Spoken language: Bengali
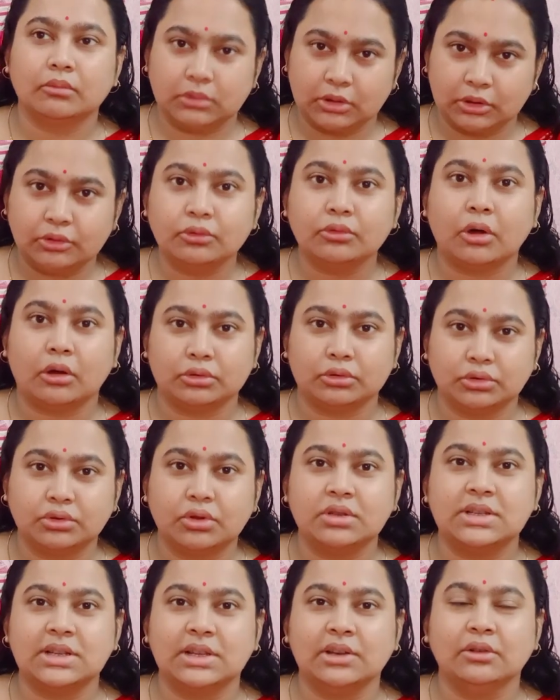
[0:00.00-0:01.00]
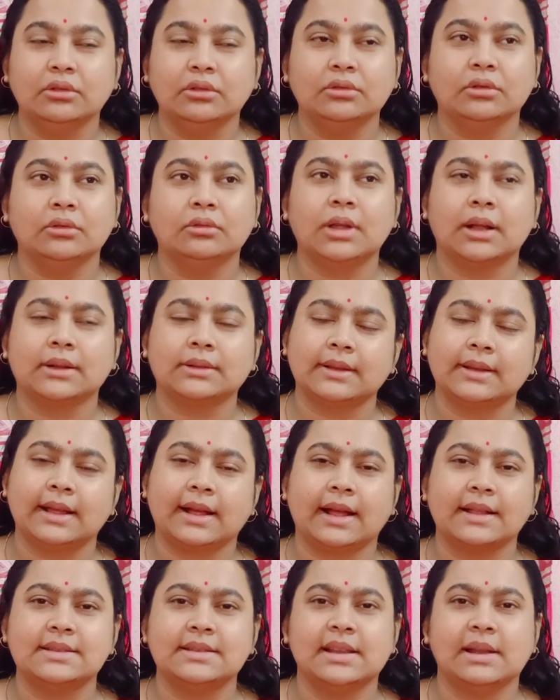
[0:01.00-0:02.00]
একটু অসুস্থ ছিল তো ডাক্তার
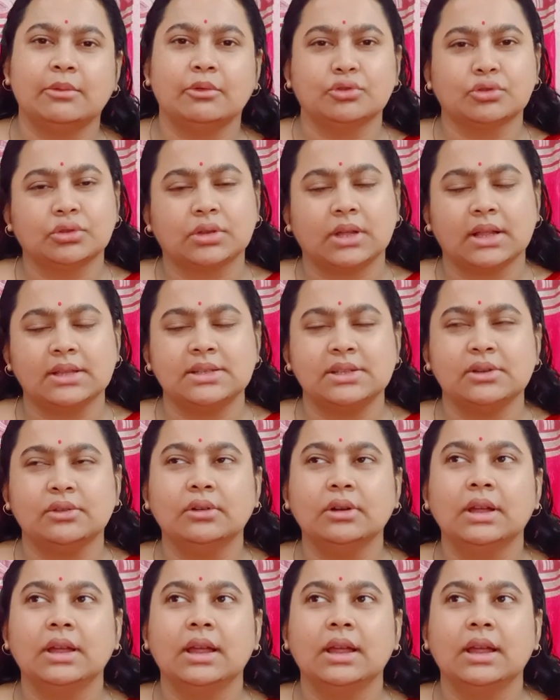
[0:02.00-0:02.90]
দেখাচ্ছিলাম ওষুধ খাচ্ছিল